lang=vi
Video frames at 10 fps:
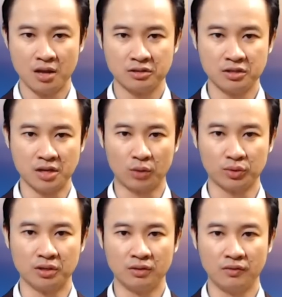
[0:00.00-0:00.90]
Sự ảo
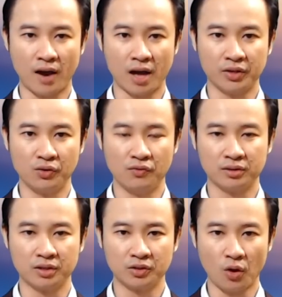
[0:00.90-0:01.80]
tưởng và thiếu
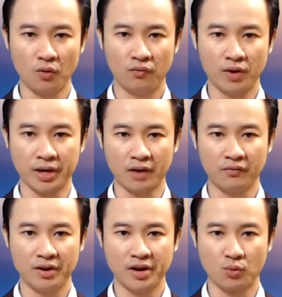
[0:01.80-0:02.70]
phân tích tốt về các
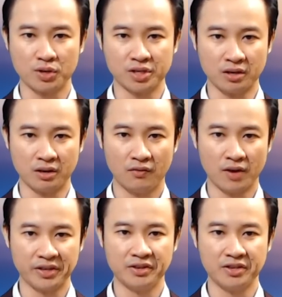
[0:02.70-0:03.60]
vấn đề quân sự
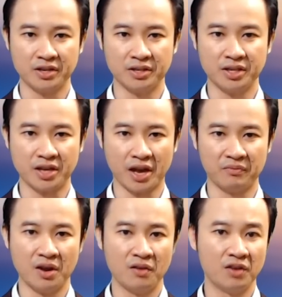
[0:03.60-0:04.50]
và chính trị đi
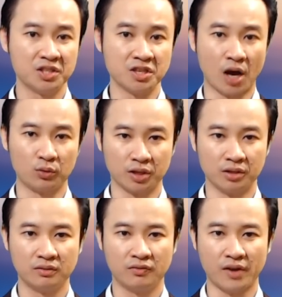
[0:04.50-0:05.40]
kèm với sự ảo
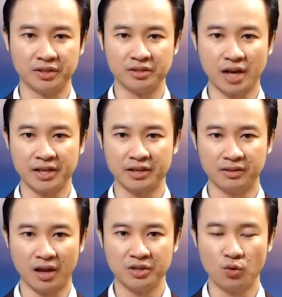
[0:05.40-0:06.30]
tưởng về tương lai kinh
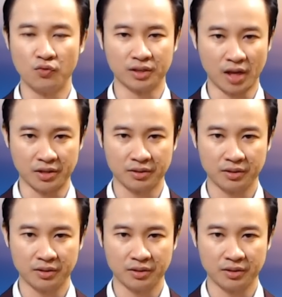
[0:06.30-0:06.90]
tế của phương Tây.